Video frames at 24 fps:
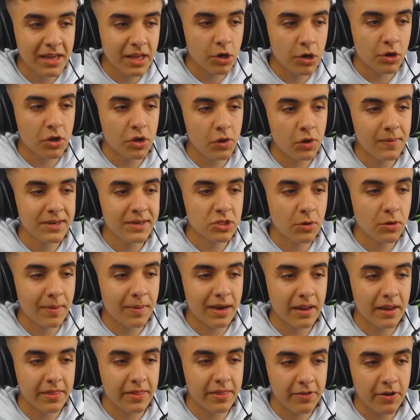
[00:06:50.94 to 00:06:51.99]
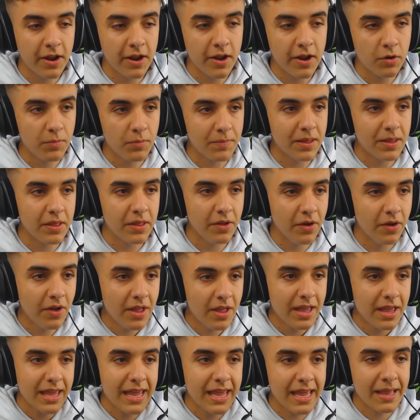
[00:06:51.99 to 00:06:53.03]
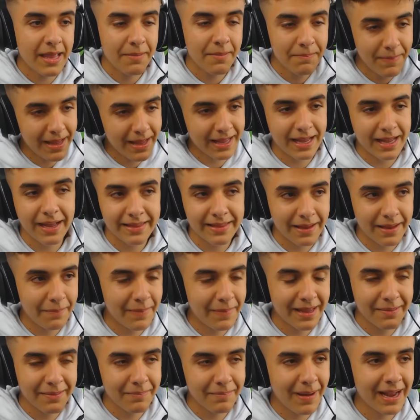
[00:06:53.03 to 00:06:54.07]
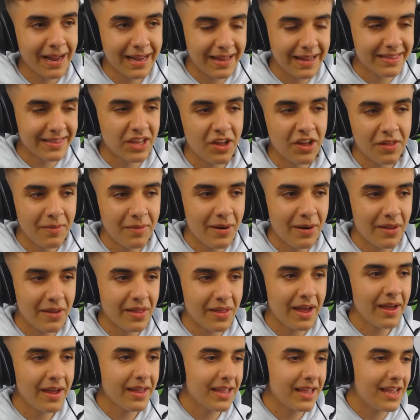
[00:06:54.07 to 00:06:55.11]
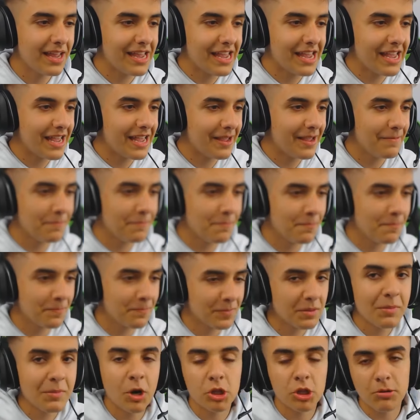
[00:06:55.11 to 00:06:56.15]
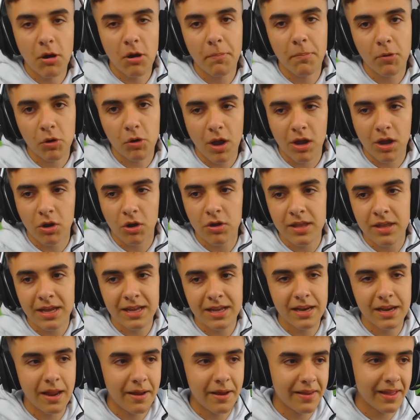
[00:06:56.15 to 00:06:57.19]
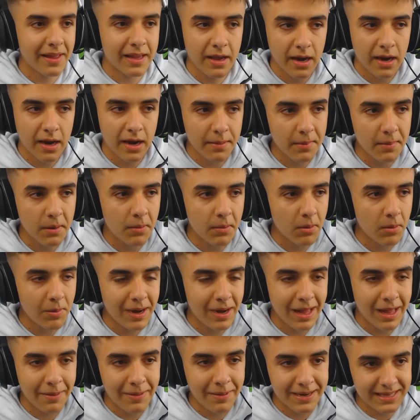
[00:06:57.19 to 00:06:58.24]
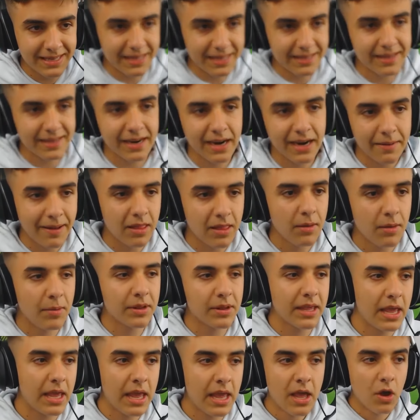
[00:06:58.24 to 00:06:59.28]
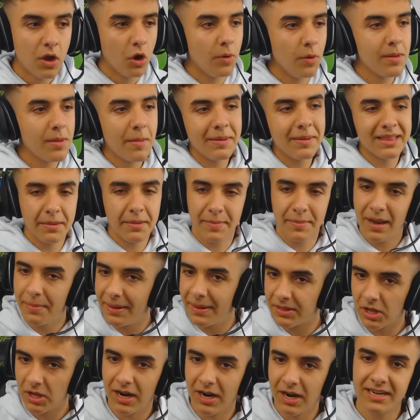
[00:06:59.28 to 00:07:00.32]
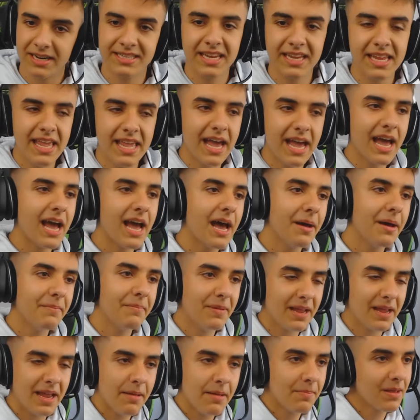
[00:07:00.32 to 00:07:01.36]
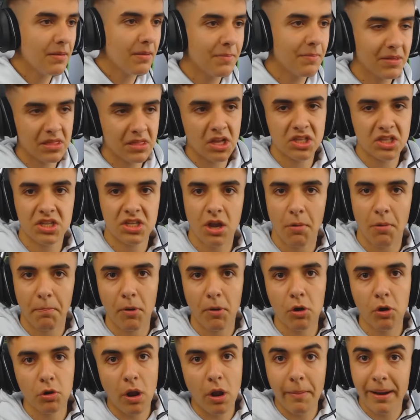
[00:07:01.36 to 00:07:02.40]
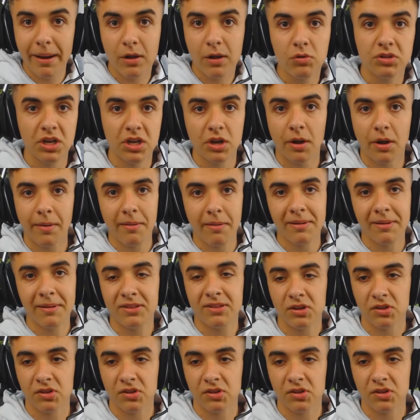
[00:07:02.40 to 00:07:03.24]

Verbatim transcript: eh, que no quiero ver esto para reaccionar en un vídeo. Y me encanta, me, ha encantado de verdad. Em, me lo tomo un poco a coña, la verdad es que ahora me lo volveré a ver sin estar grabando porque obviamente me he levantado la silla, me he, empezado a chillar un poco, no habré escuchado y no habré